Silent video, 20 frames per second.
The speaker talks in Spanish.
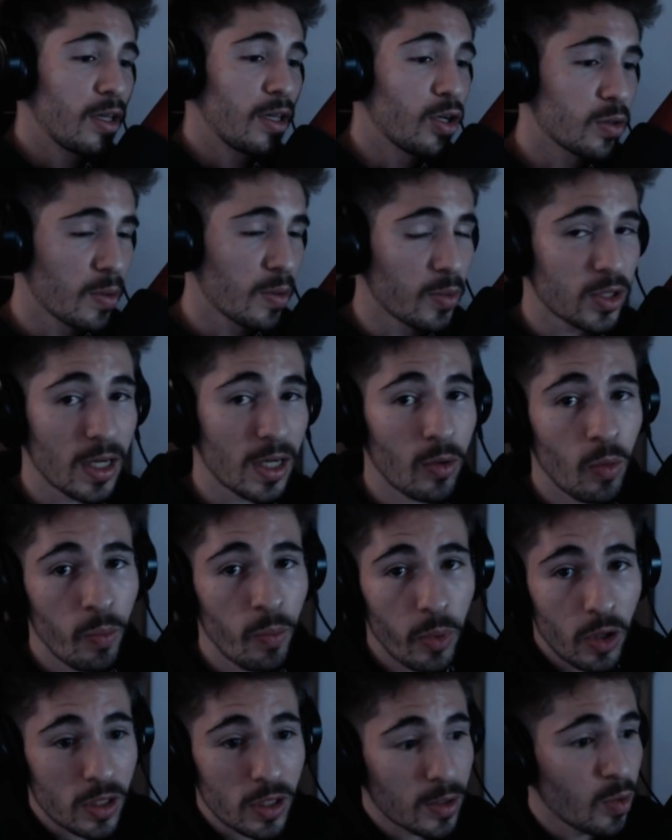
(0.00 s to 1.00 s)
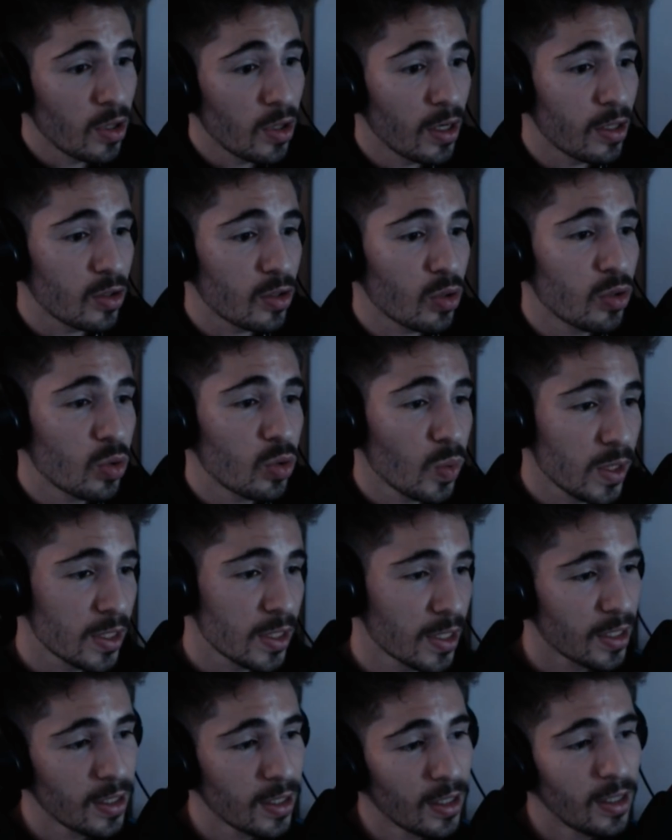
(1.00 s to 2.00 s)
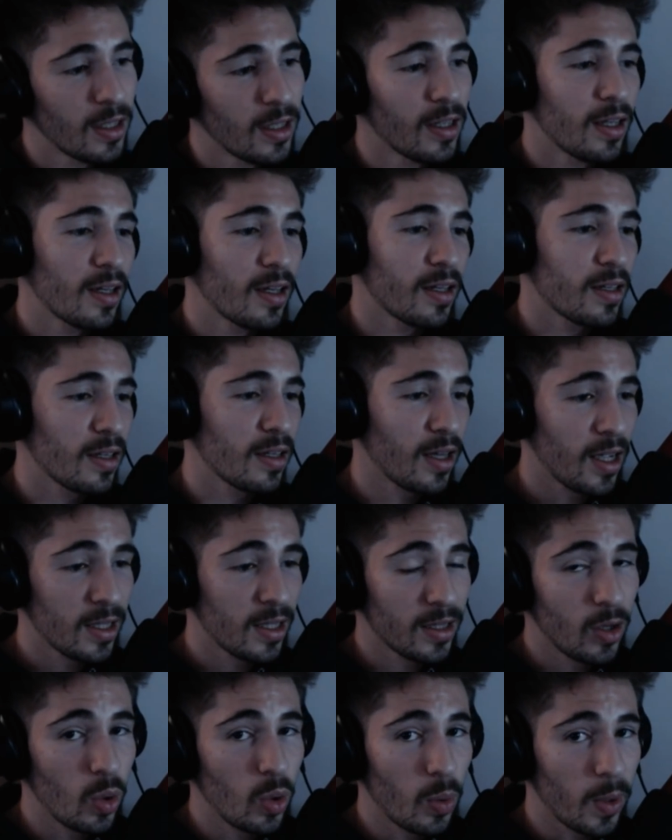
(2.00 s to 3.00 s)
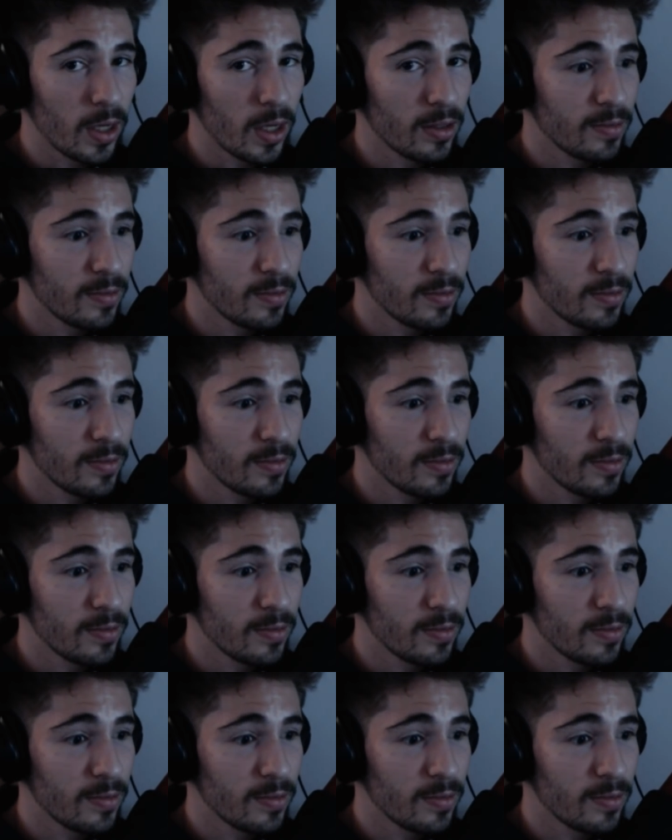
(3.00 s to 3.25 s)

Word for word: nos vemos en un próximo directo en Twitch en The Urban.